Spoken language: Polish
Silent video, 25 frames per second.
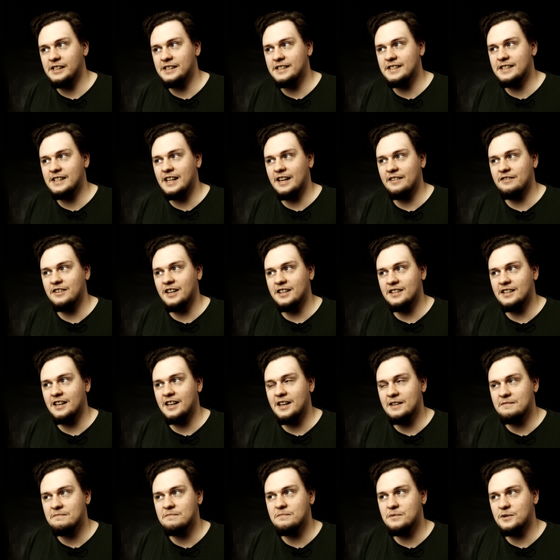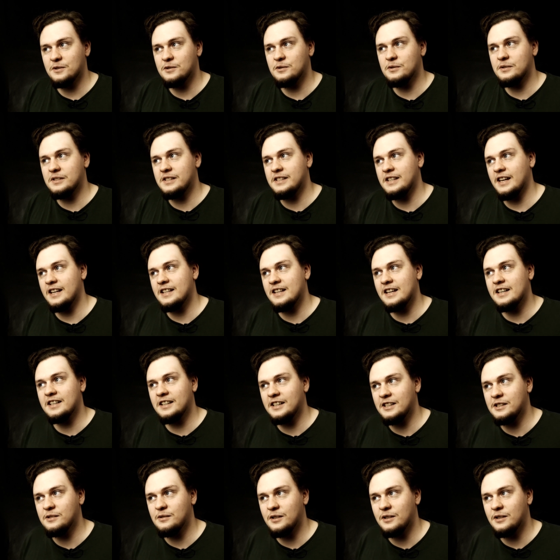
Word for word: i stawia na produkcję energii,